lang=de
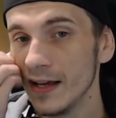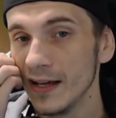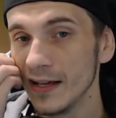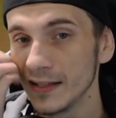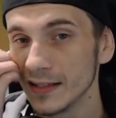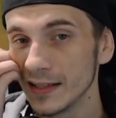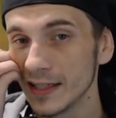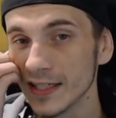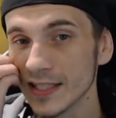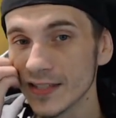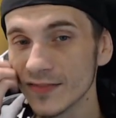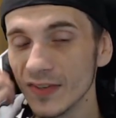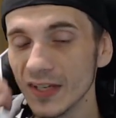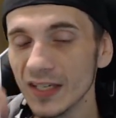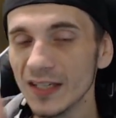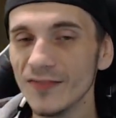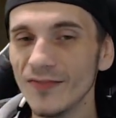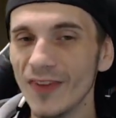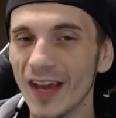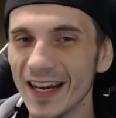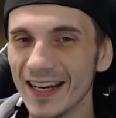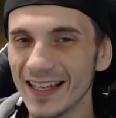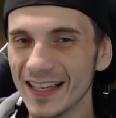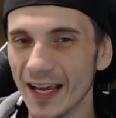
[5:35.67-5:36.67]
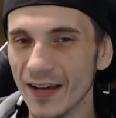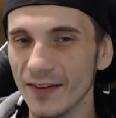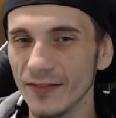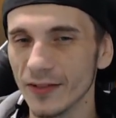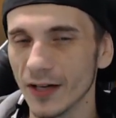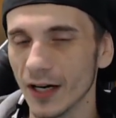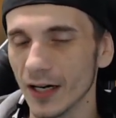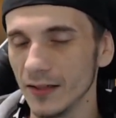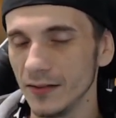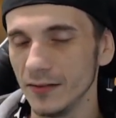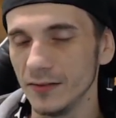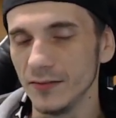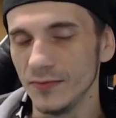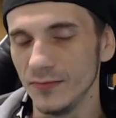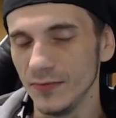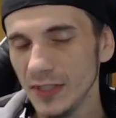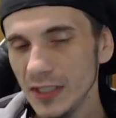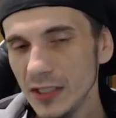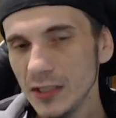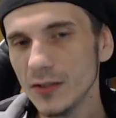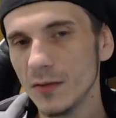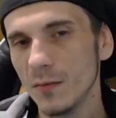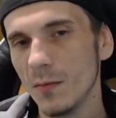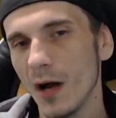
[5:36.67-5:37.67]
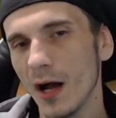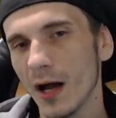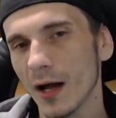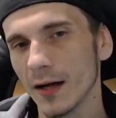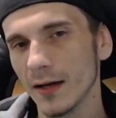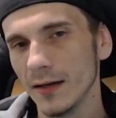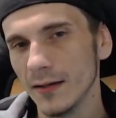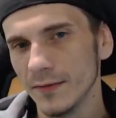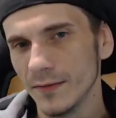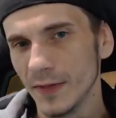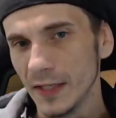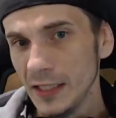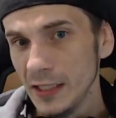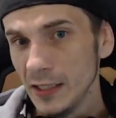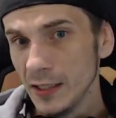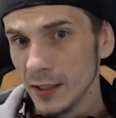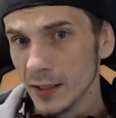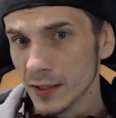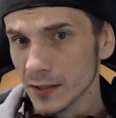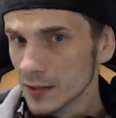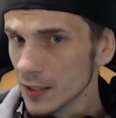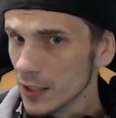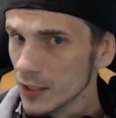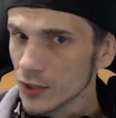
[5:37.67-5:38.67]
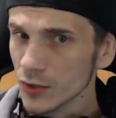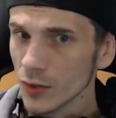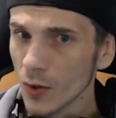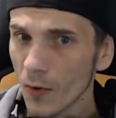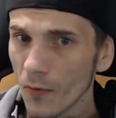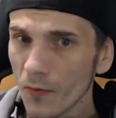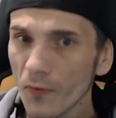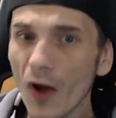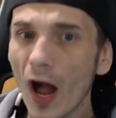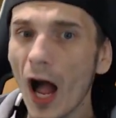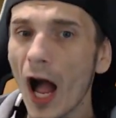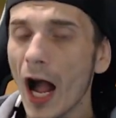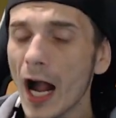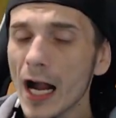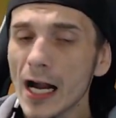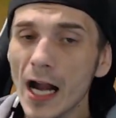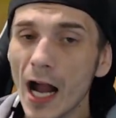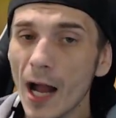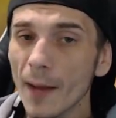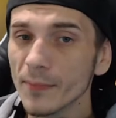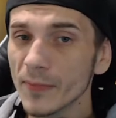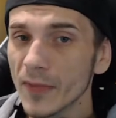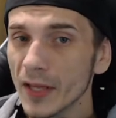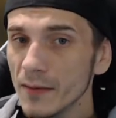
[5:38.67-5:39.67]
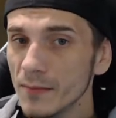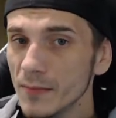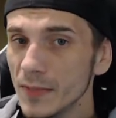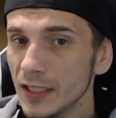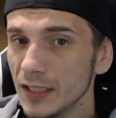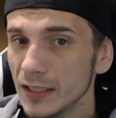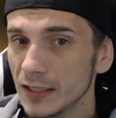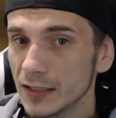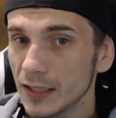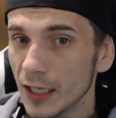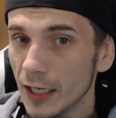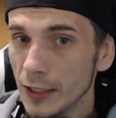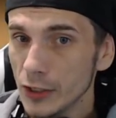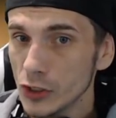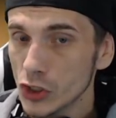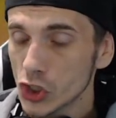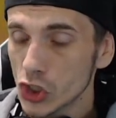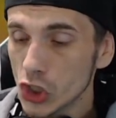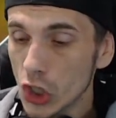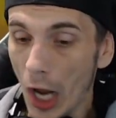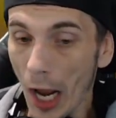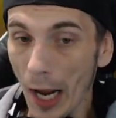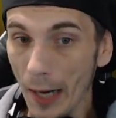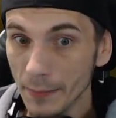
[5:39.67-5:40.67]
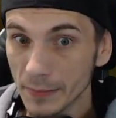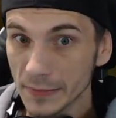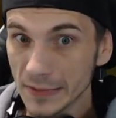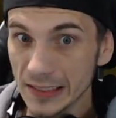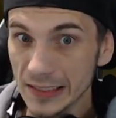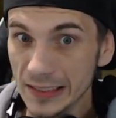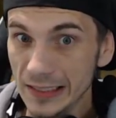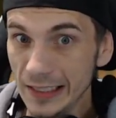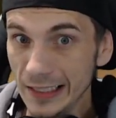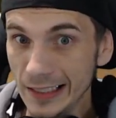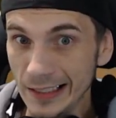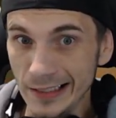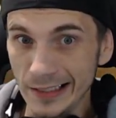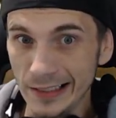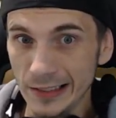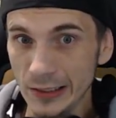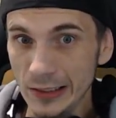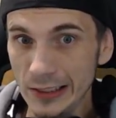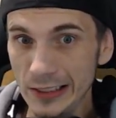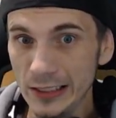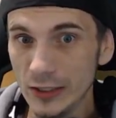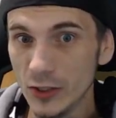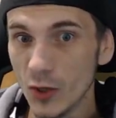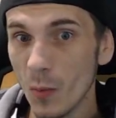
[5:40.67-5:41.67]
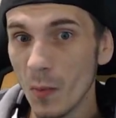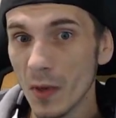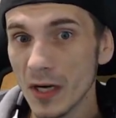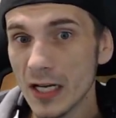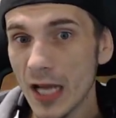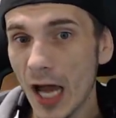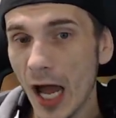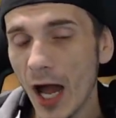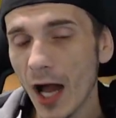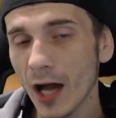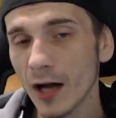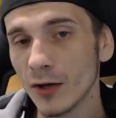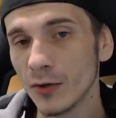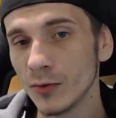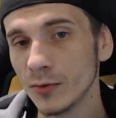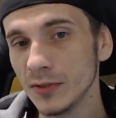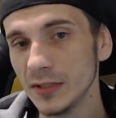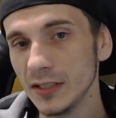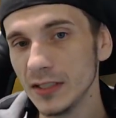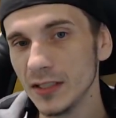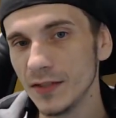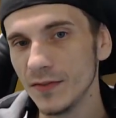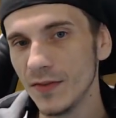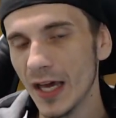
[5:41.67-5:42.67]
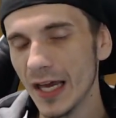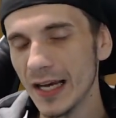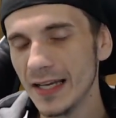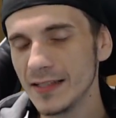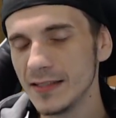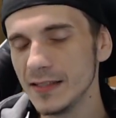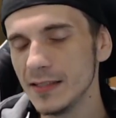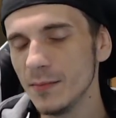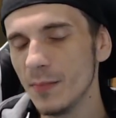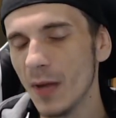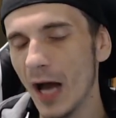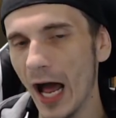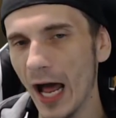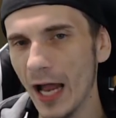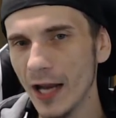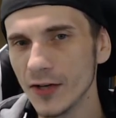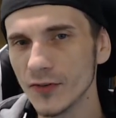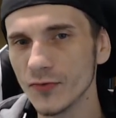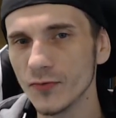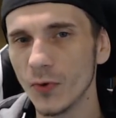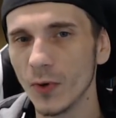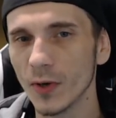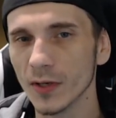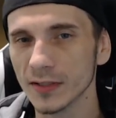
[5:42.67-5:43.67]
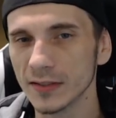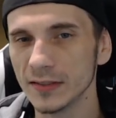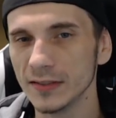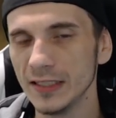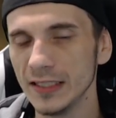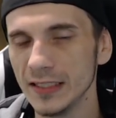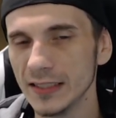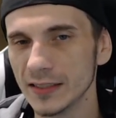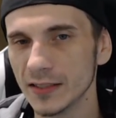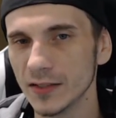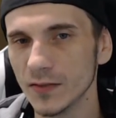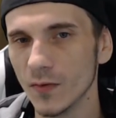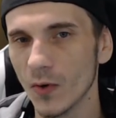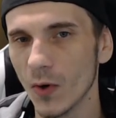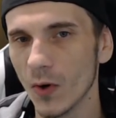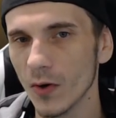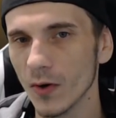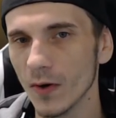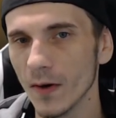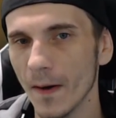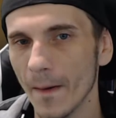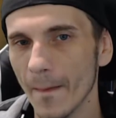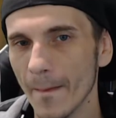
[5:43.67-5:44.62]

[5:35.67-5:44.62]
Deswegen werde ich einfach ein Video machen. Wenn ihr jetzt also noch Fragen habt an mich, dann schreibt sie jetzt in die Kommentare und ich werde sie beantworten nächste Woche.